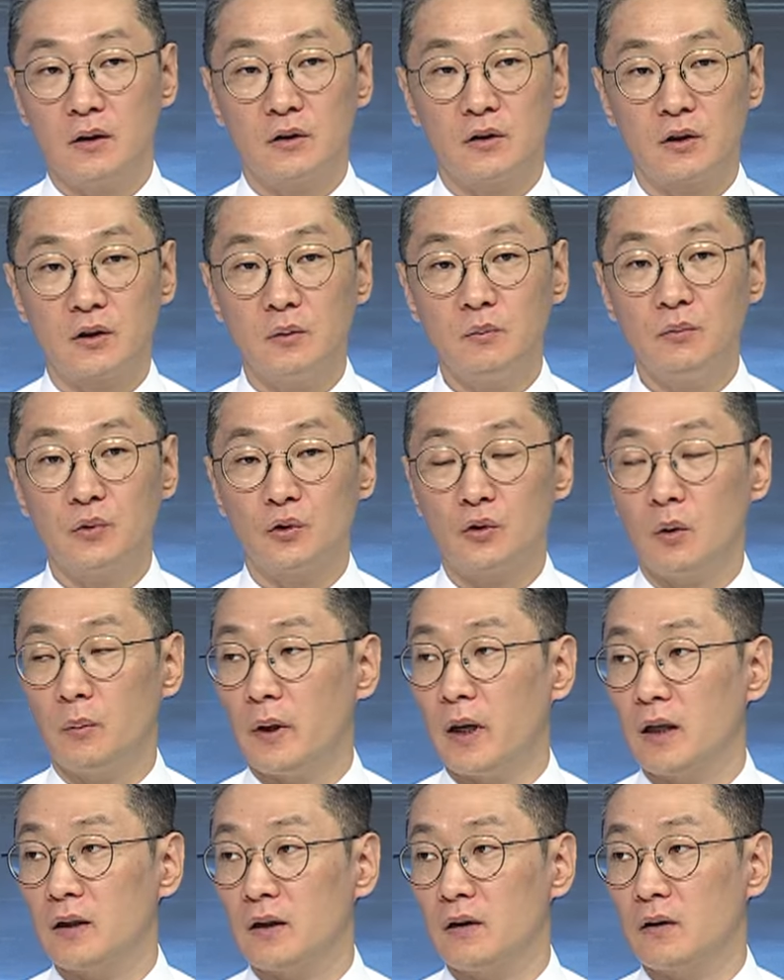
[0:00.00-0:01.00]
지금부터
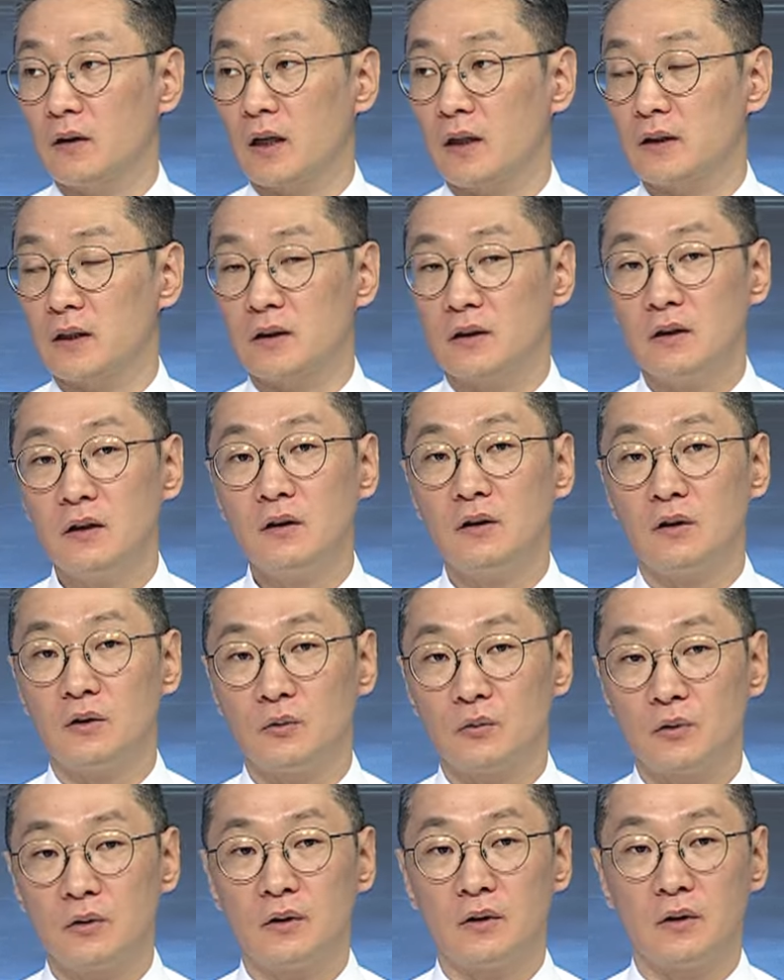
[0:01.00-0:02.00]
봐야 되는 가장 큰
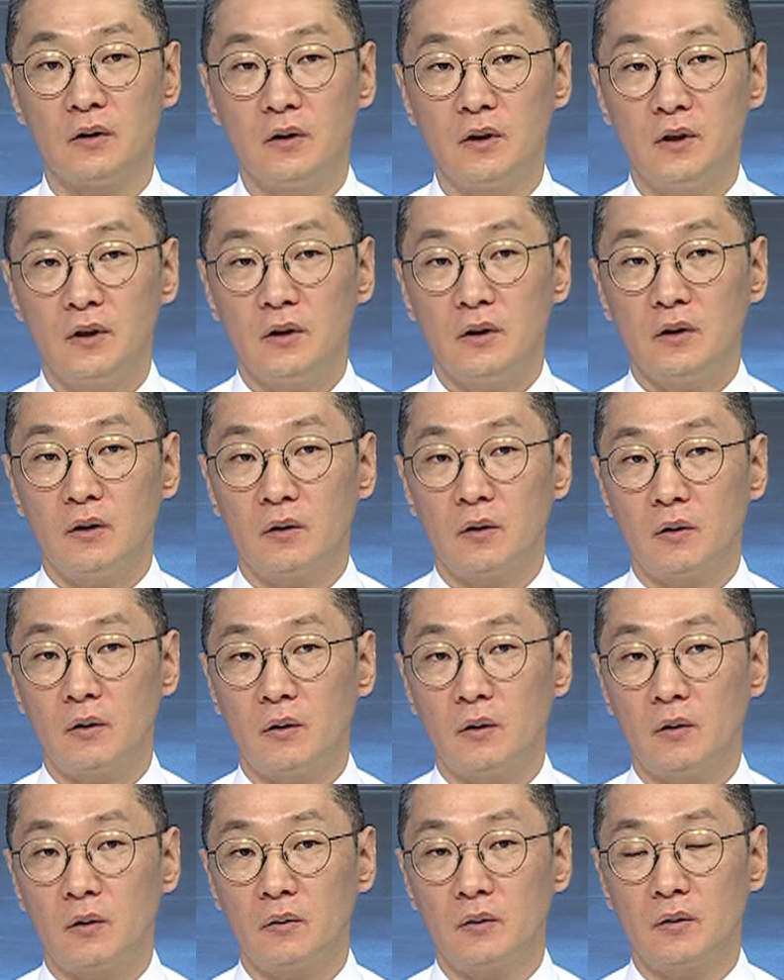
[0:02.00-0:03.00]
이유는
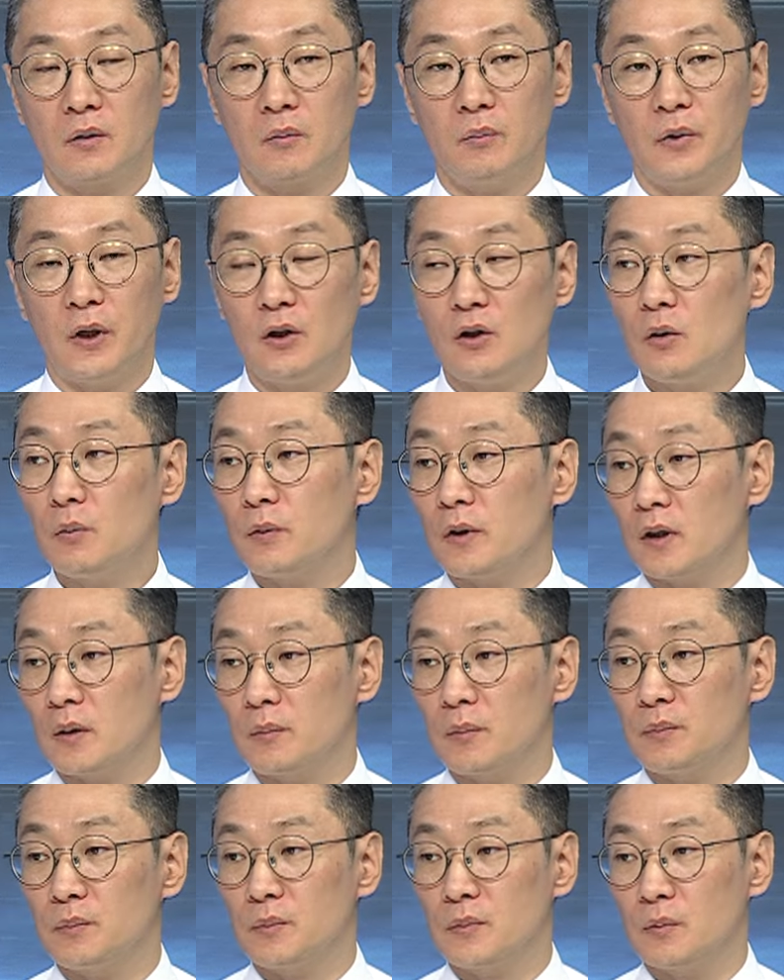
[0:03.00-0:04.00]
어 밸류가
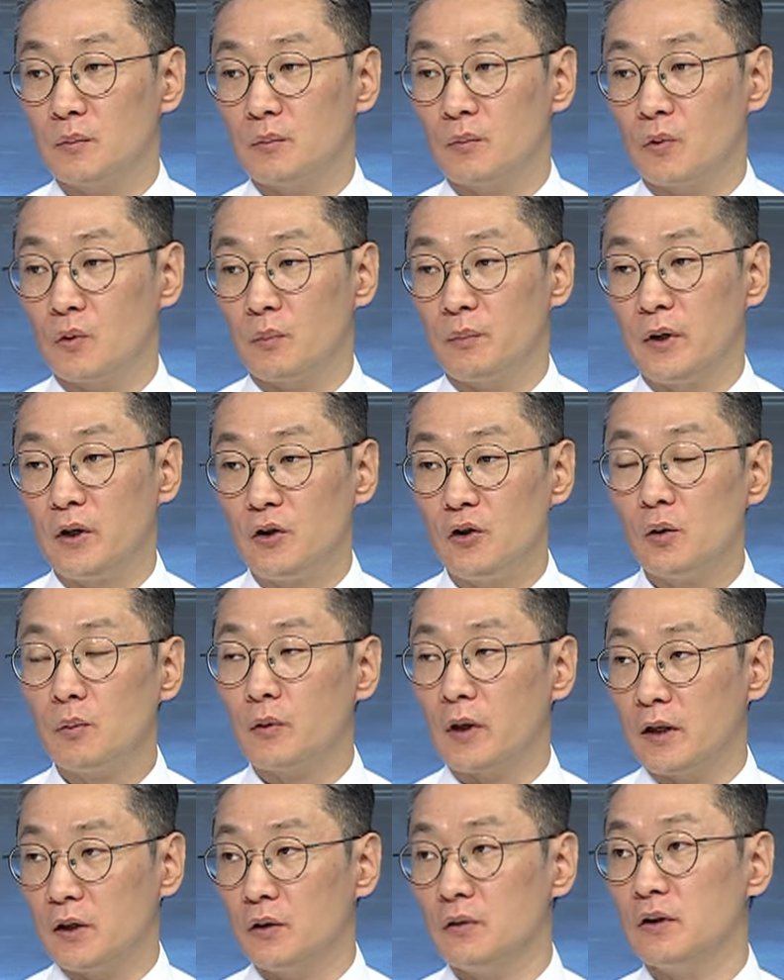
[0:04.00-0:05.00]
뭐 밸류
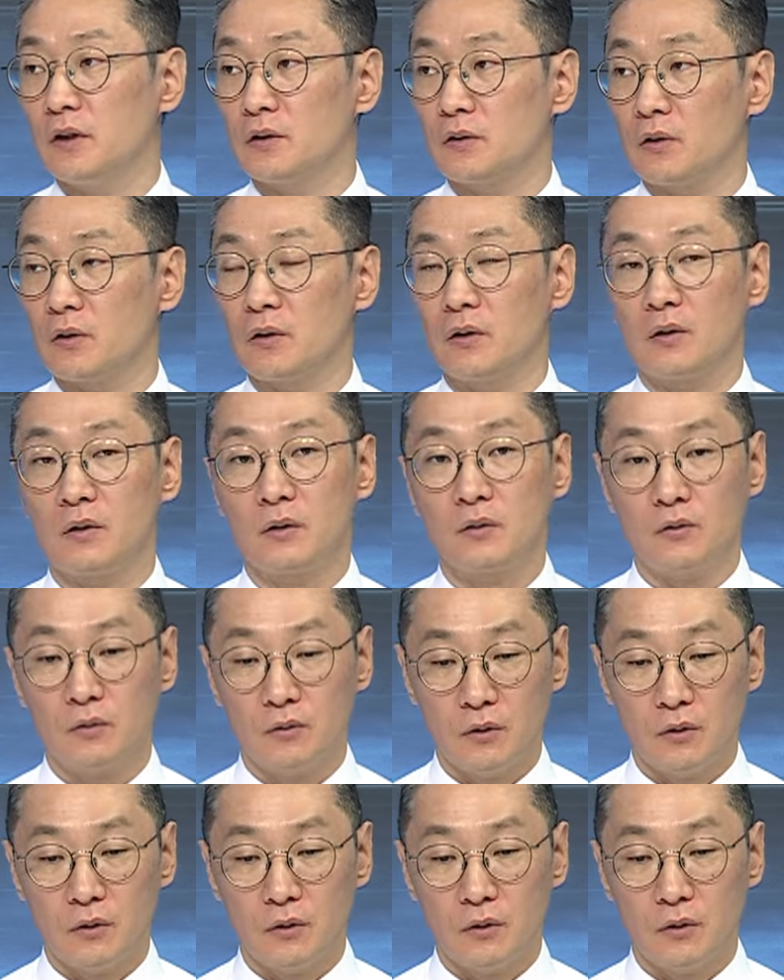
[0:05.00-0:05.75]
관련돼서